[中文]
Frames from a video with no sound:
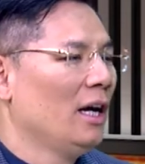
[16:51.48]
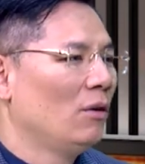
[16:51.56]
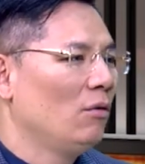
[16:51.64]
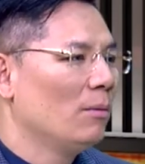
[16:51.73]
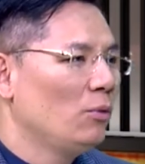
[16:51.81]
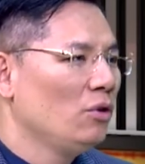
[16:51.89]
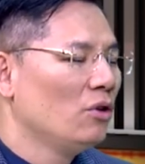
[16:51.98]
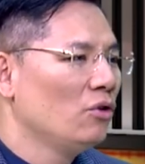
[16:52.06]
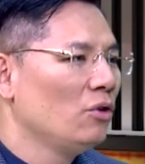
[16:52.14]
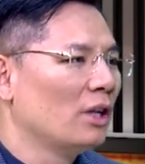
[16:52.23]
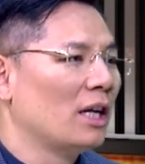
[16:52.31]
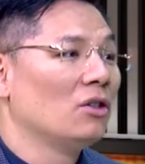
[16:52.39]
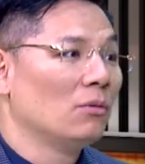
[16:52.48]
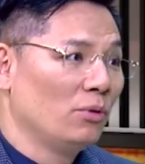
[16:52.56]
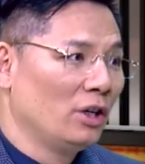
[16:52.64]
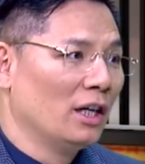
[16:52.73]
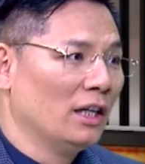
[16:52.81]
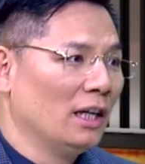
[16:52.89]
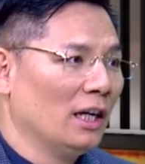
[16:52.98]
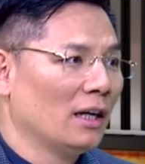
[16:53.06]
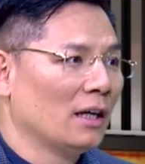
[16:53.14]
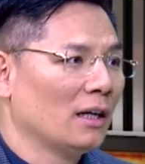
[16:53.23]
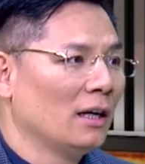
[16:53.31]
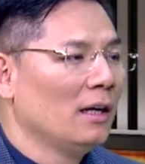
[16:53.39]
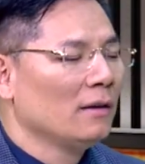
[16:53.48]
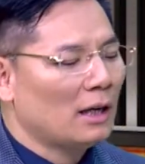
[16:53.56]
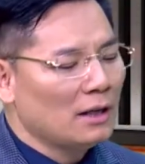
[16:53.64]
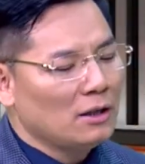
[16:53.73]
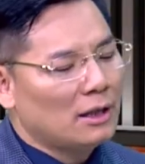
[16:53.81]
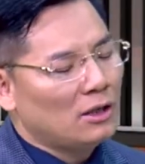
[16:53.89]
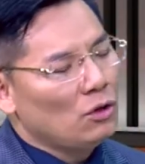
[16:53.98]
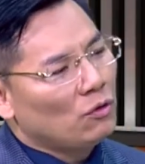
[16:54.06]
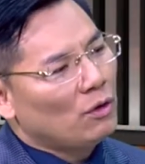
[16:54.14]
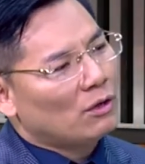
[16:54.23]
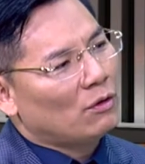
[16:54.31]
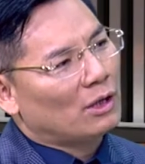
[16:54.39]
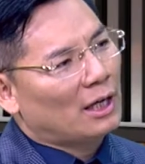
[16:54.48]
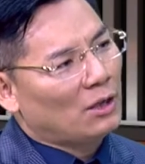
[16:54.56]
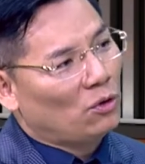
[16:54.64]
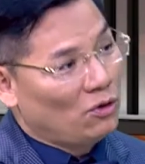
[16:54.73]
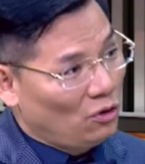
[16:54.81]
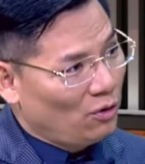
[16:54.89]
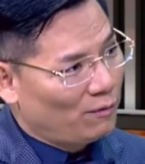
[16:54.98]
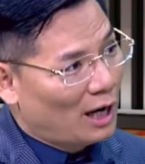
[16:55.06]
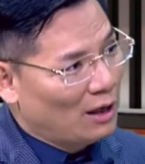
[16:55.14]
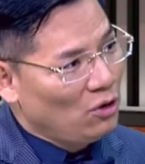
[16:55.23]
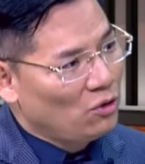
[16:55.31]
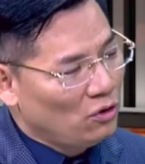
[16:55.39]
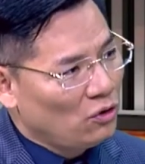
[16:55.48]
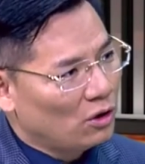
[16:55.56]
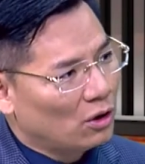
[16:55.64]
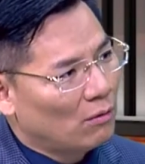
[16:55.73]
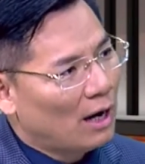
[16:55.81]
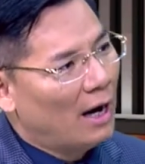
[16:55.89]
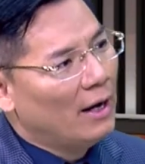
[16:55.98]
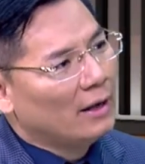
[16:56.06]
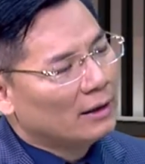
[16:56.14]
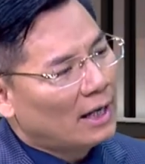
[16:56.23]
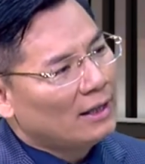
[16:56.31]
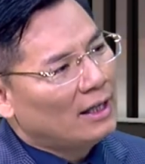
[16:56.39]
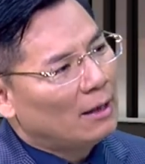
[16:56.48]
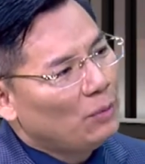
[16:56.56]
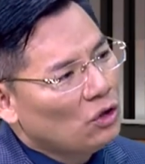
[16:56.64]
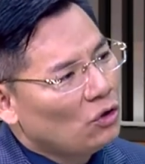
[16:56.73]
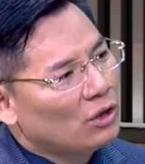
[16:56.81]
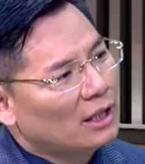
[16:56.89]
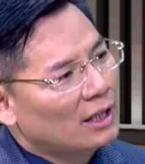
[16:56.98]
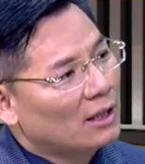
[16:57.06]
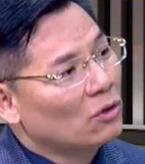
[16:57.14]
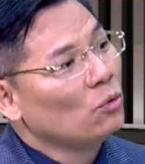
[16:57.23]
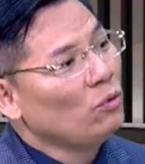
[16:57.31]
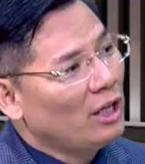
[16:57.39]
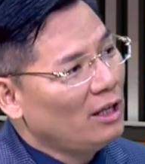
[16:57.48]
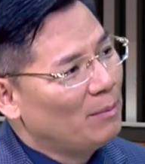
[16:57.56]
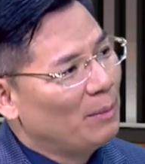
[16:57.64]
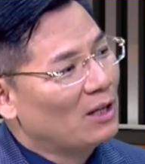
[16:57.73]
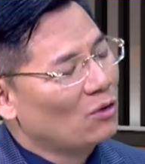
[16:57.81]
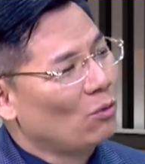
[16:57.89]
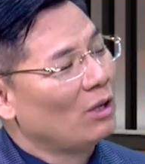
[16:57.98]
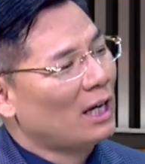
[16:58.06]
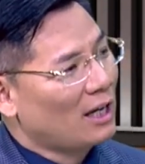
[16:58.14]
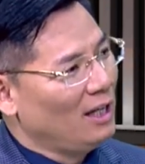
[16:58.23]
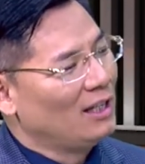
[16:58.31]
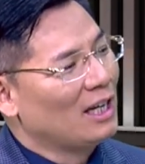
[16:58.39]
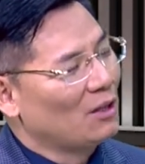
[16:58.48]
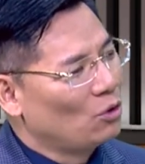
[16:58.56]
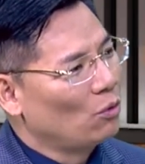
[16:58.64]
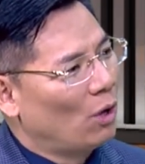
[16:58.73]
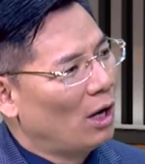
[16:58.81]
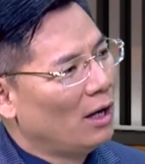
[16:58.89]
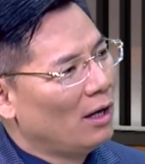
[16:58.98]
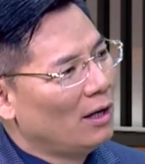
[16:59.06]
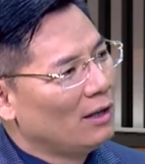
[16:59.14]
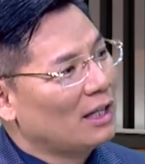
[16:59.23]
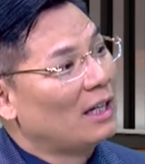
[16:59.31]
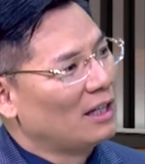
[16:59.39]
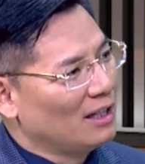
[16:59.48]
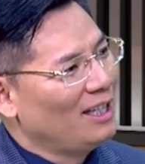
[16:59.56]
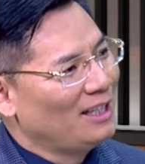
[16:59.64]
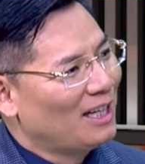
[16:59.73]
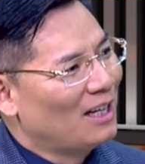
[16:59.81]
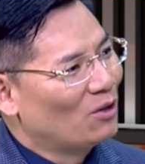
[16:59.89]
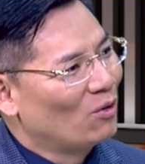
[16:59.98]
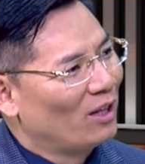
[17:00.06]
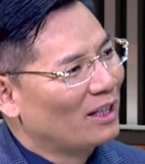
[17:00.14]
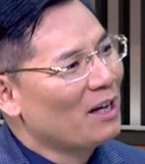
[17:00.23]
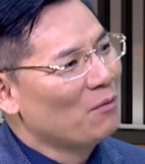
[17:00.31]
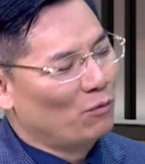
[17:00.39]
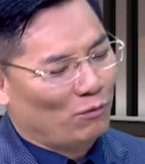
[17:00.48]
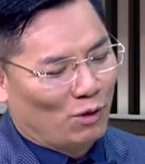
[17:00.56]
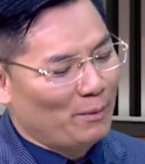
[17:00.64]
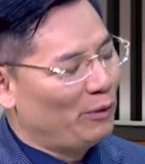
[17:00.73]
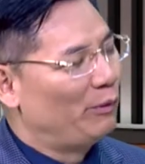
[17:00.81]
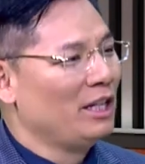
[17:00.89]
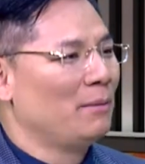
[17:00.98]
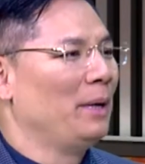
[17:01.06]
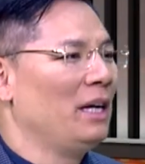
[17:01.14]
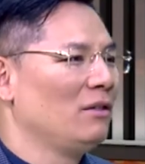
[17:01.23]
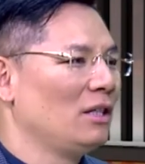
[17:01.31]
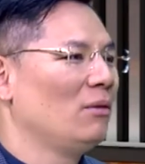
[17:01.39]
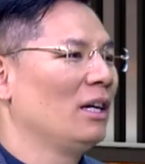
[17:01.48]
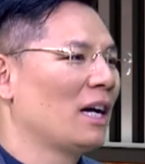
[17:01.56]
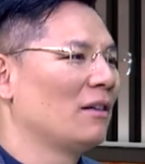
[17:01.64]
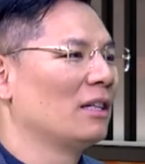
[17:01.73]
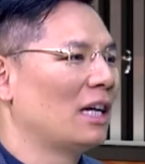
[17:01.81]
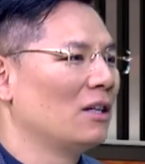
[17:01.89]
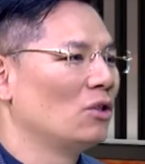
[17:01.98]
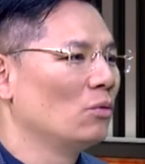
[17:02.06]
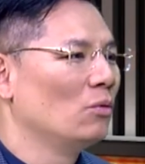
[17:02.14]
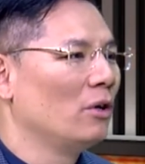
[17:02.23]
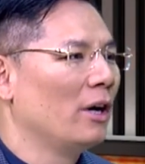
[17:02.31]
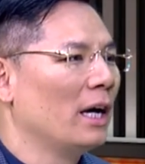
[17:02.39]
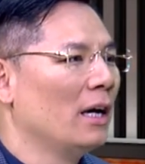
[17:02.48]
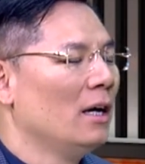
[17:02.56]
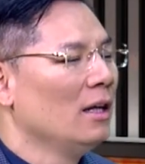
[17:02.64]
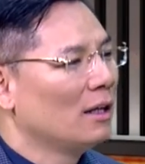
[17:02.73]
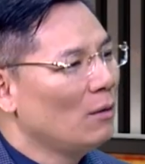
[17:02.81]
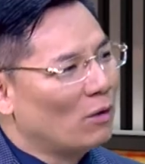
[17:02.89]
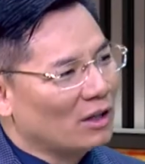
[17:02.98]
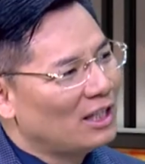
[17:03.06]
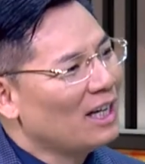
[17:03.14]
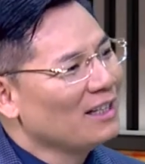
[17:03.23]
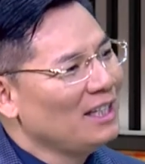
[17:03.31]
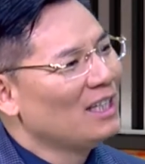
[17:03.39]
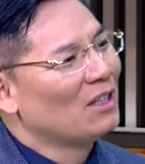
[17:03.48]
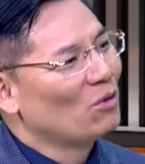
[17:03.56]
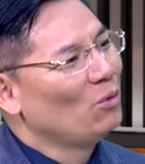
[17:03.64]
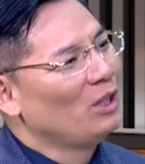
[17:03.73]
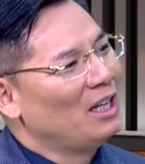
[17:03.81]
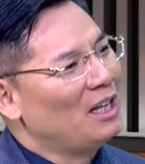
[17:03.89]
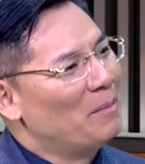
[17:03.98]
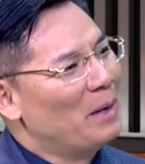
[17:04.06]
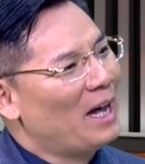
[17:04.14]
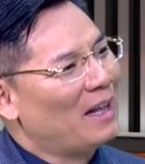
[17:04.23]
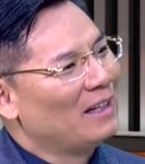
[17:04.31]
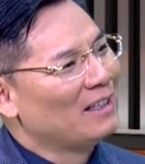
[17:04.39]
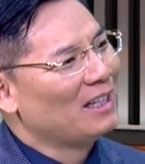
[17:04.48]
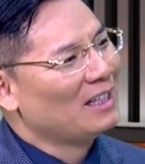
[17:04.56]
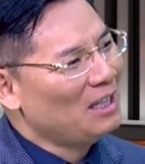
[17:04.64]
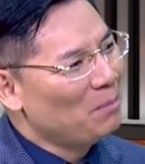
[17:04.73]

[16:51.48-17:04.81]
如果不允许的，就不可以。但是呢，就算说他允许法律允许的话，他得要必须在他的租约里面说他可以这样做，才能可以这样做。当然，我们我们也没有机会看到他的租约，但我相信呢，租约里面像一